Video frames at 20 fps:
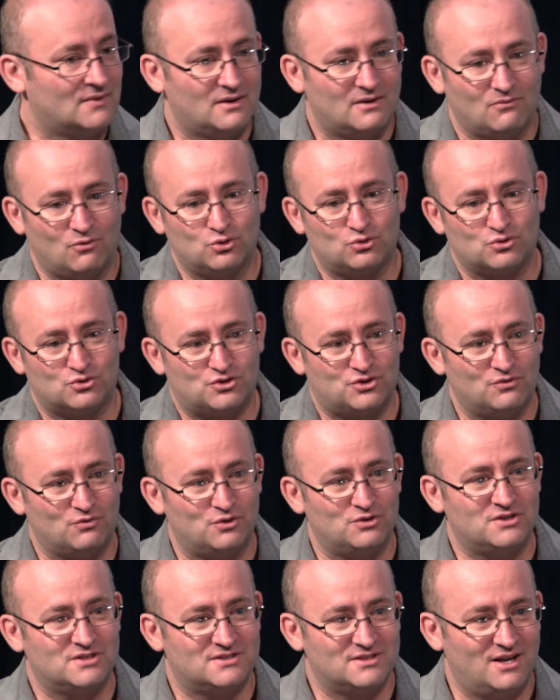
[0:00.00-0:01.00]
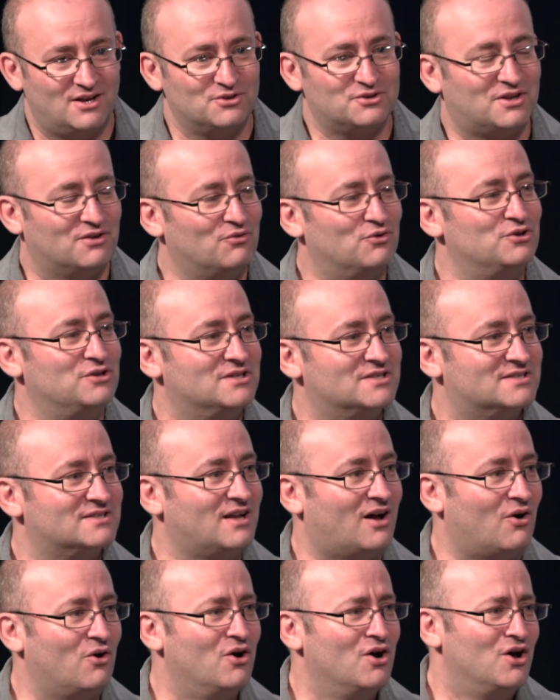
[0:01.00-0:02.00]
Вот уж чего не знал, того не
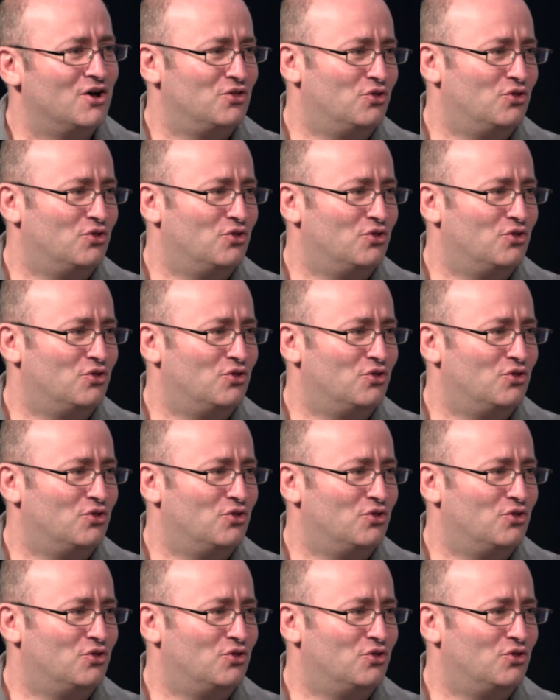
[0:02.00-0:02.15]
знал.